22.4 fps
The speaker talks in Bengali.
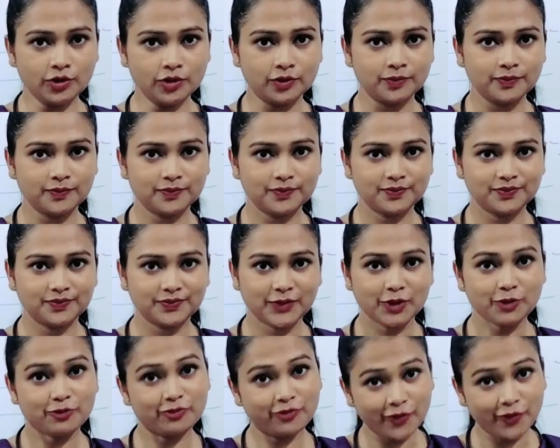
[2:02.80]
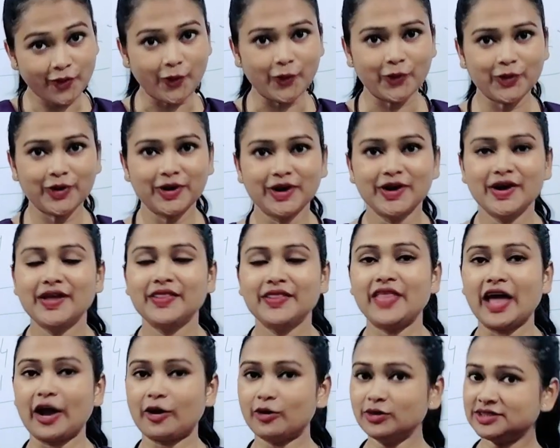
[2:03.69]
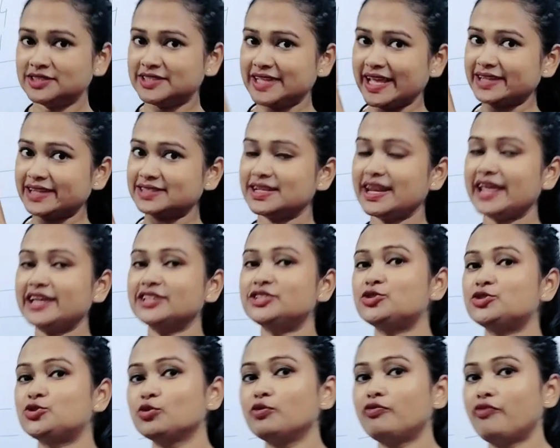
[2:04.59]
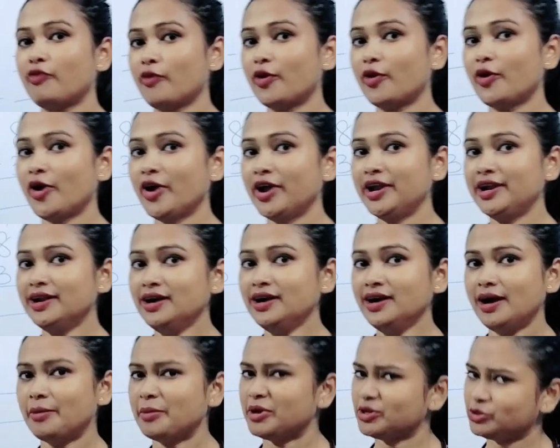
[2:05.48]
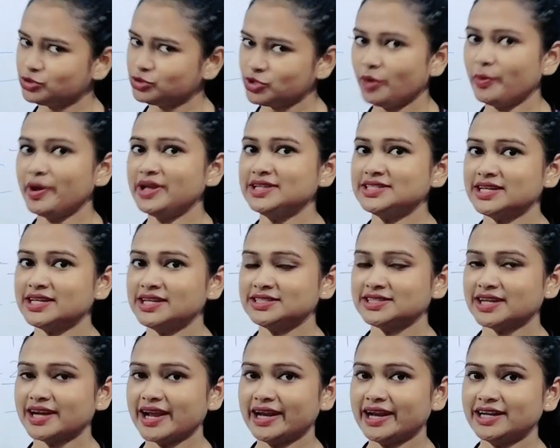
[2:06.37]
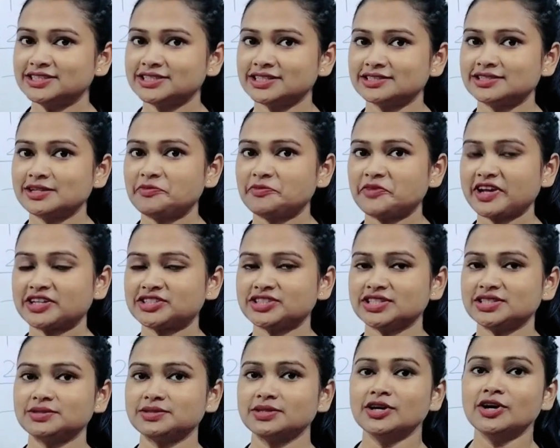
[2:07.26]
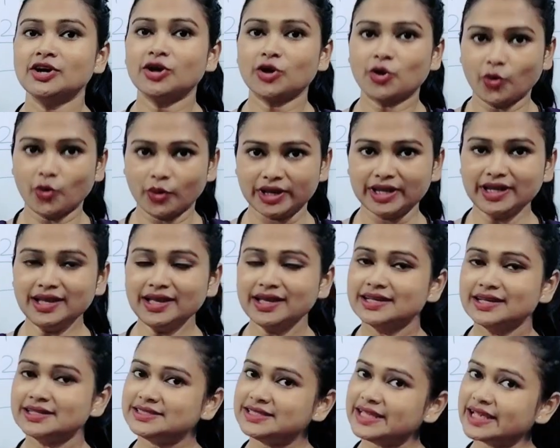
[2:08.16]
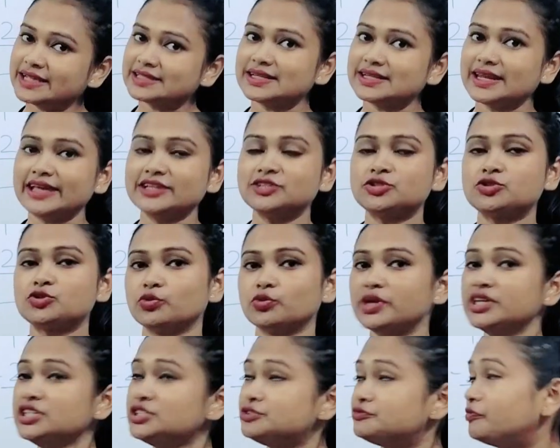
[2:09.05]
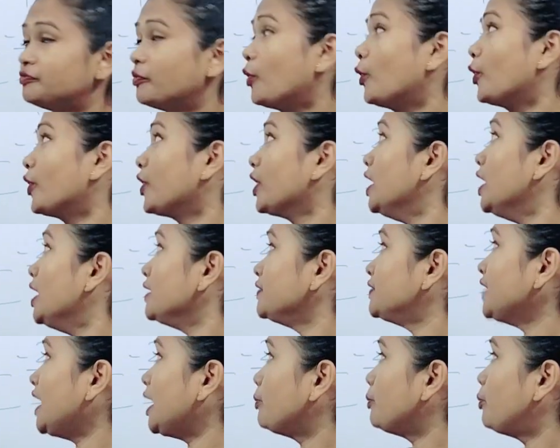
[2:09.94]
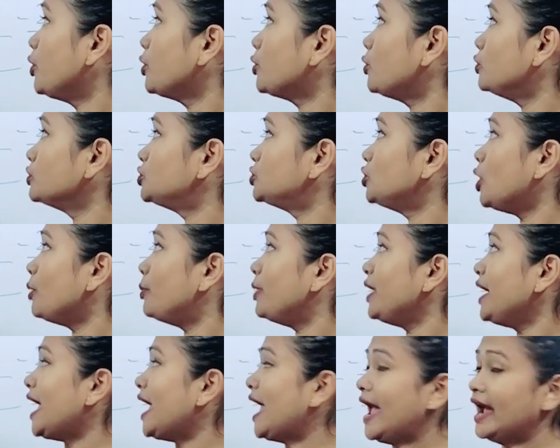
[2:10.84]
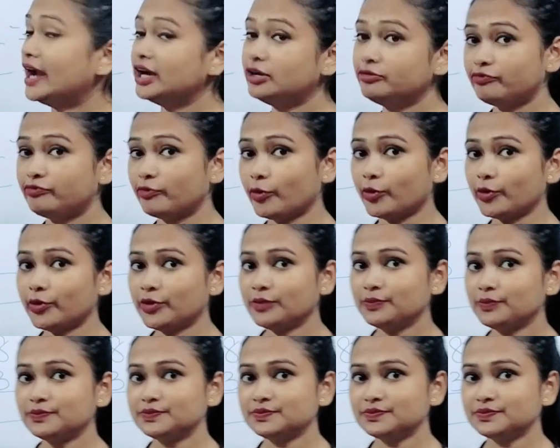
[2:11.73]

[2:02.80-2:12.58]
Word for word: হলো ফোর দেখো সিক্স লেস টু ফোর হয় না আমরা তো সবাই জানি যারা অ্যাডিশন সাবট্রাকশন করি সিক্স লেস টু ইজ ফোর তারপর করতে হবে অ্যাড ফোর